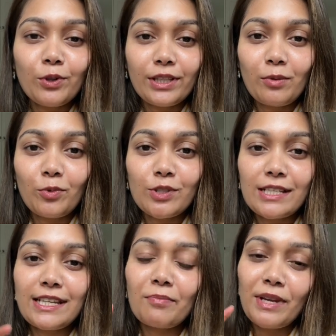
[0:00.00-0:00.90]
বলতে আমি
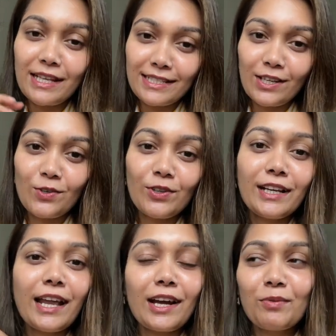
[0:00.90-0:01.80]
বোঝাচ্ছি আপনি আজকে
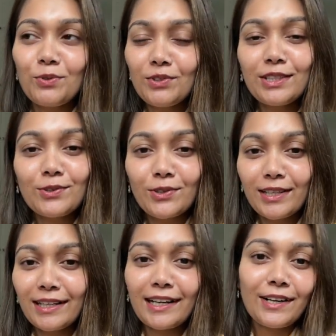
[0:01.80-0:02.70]
করলেন আগামী দুই দিন
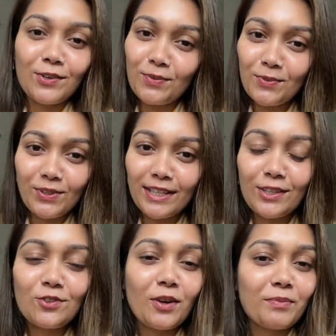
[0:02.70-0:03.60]
করলেন না এরকম করলে
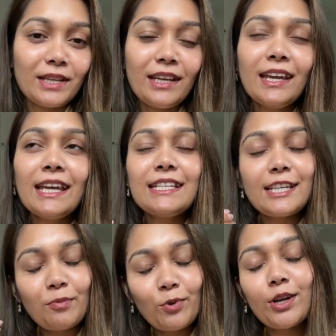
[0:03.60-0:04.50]
কিন্তু আপনি
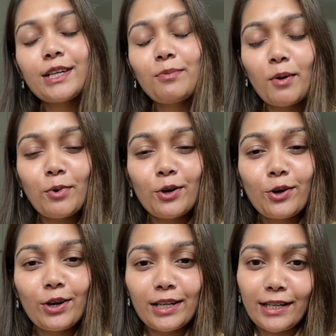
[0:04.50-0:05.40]
যেই প্রোডাক্টটি ব্যবহার
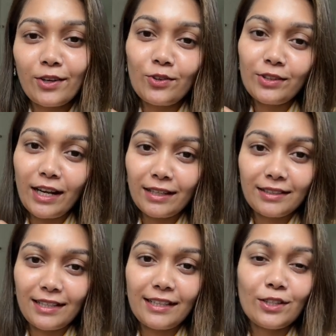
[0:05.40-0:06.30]
করেন না কেন তার
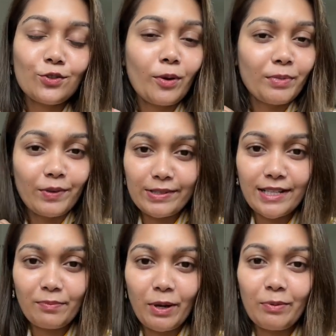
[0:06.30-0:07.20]
থেকে কিন্তু আপনি
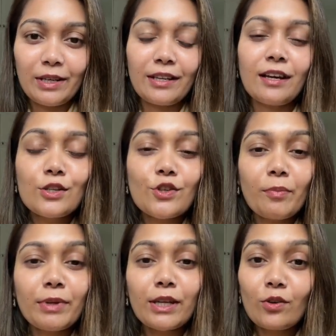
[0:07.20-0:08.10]
রেজাল্ট পাবেন না সো
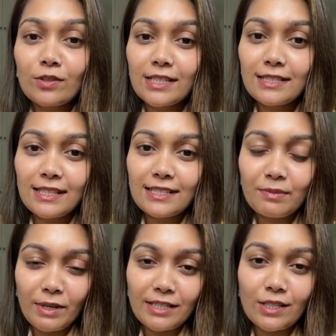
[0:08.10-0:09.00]
আপনাকে কনসিস্টেন্সি
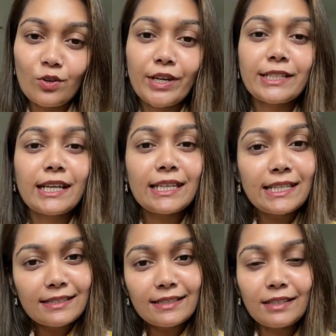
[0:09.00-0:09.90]
মেনটেন করে একটা
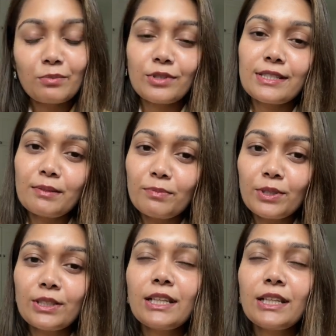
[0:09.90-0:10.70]
ইজি এবং সিম্পল